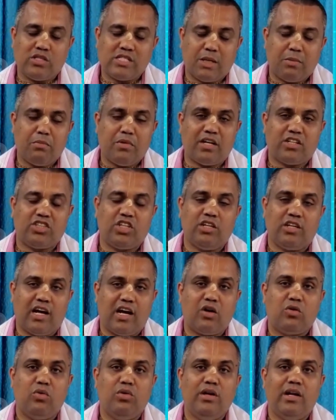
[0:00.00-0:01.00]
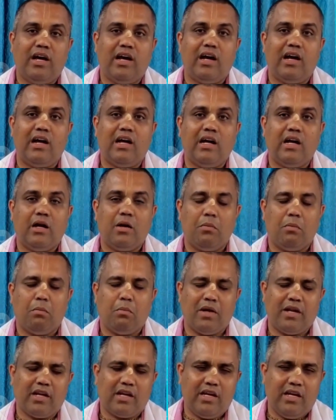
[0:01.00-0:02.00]
గో సంరక్షణ కాకుండా
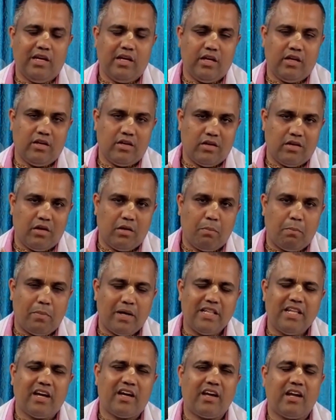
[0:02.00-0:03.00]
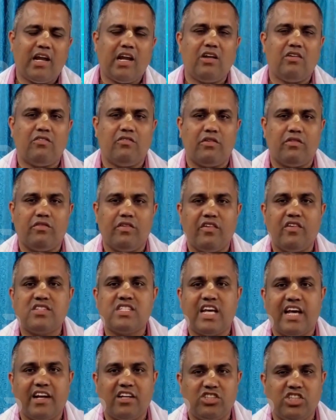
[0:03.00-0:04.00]
మనకి పది ఎకరాల
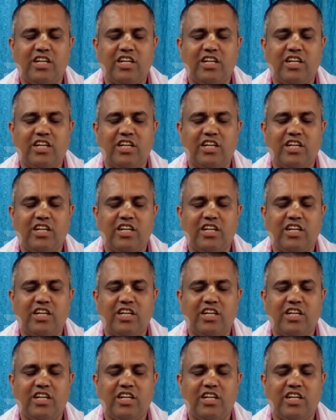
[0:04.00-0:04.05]
వ్యవసాయ